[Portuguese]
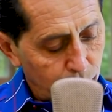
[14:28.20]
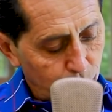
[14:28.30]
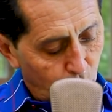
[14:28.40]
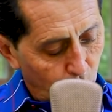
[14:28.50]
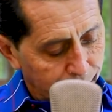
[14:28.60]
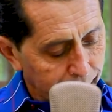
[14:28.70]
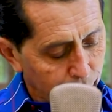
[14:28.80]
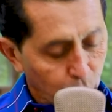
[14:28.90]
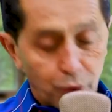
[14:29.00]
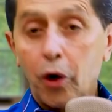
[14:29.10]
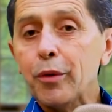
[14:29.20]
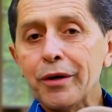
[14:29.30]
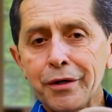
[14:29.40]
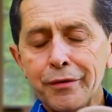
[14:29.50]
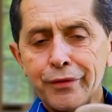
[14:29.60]
quando o cordeiro toma o
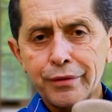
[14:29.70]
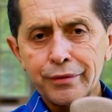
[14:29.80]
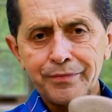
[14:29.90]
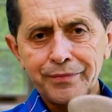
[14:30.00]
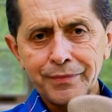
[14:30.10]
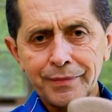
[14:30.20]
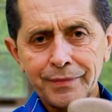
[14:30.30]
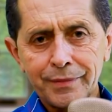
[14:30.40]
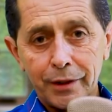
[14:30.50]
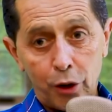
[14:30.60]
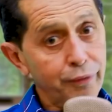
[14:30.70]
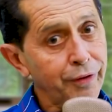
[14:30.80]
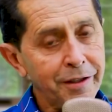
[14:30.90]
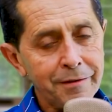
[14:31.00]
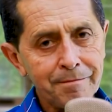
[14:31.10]
livro, é o
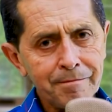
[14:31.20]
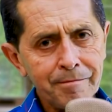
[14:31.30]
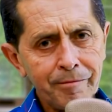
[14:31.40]
fim.